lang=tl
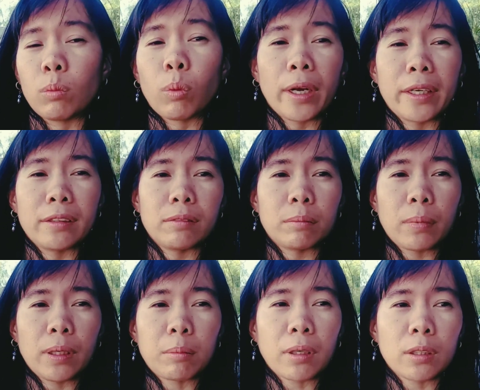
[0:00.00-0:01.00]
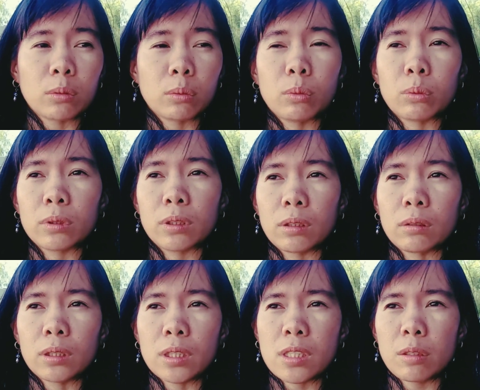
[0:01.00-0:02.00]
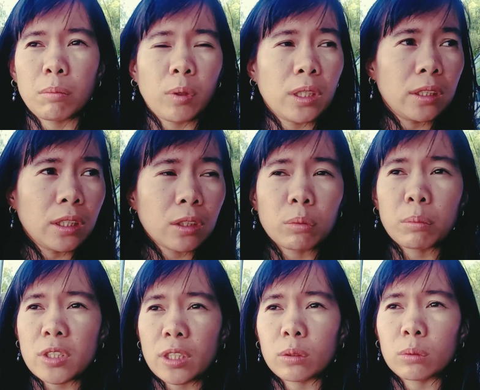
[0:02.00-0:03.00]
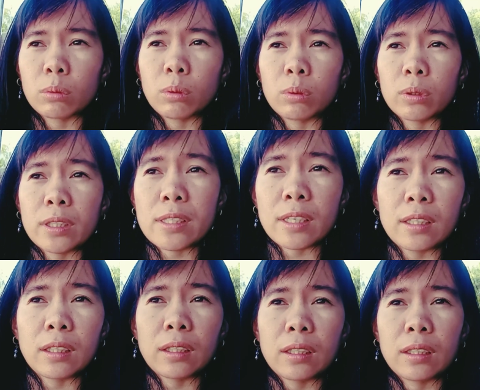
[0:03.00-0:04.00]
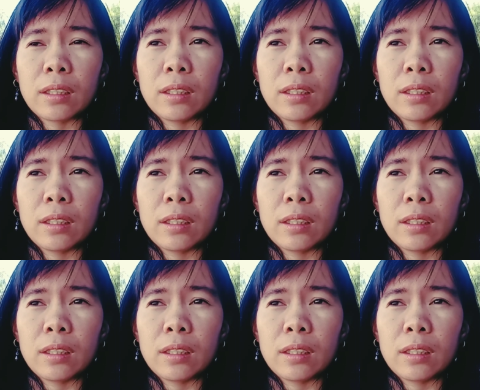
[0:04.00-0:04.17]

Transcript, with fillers: wine para makatulog din ako. Kasi mula din ako masyadong tulog kasi nag